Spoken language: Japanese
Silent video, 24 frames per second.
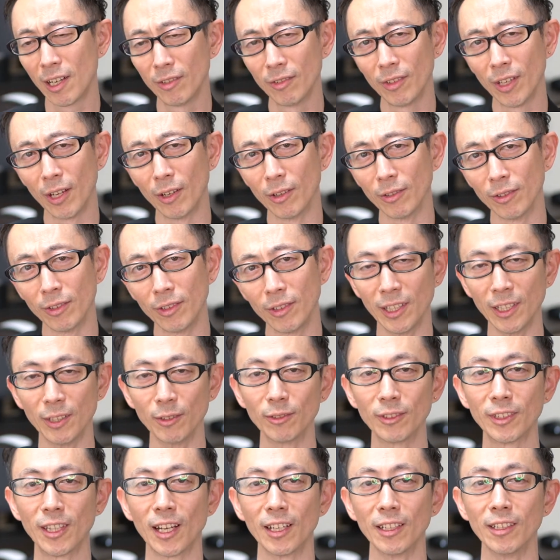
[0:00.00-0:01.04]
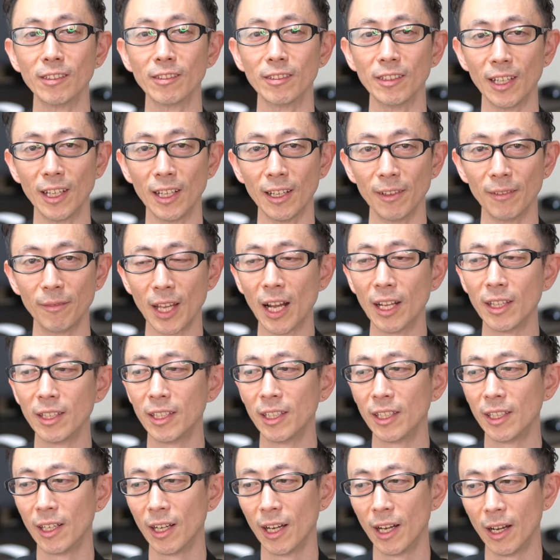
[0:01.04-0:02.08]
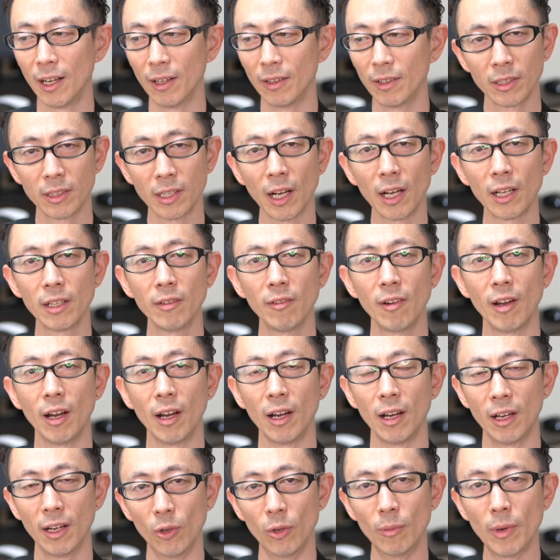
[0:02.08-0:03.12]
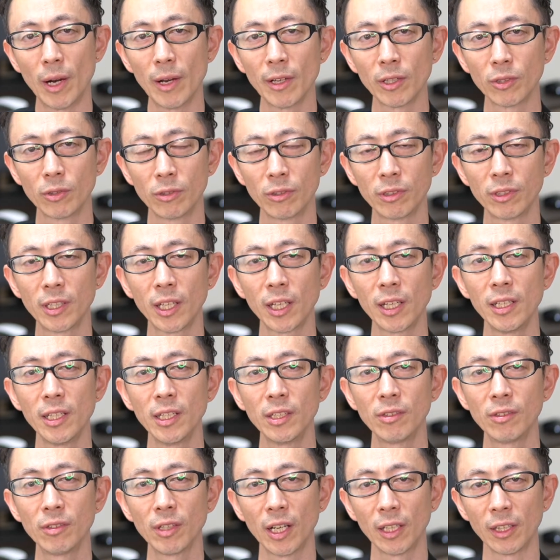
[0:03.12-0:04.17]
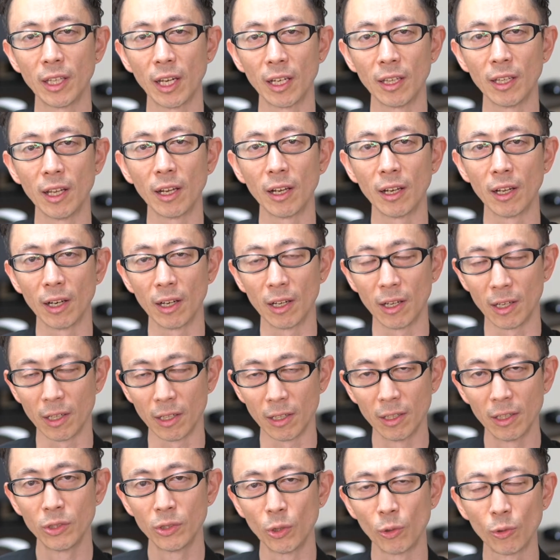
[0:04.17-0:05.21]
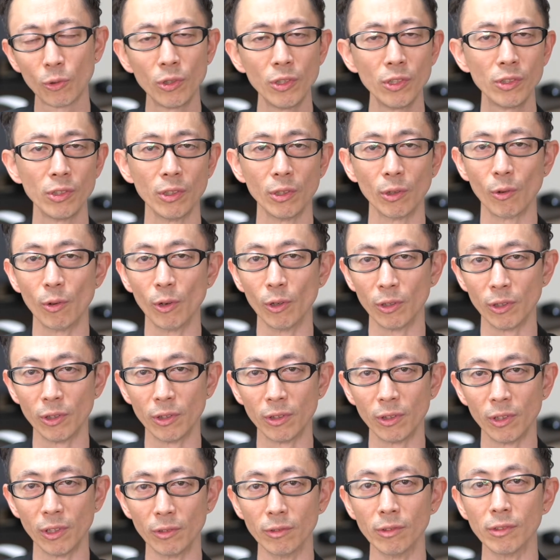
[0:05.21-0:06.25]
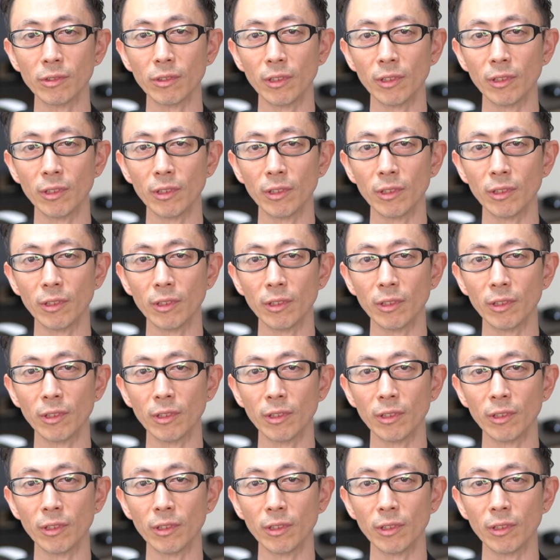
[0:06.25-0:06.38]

違うんだよ」って言ったらですね担任が坂には「お前は出席日数が足りないから職員室に来い」って言うんで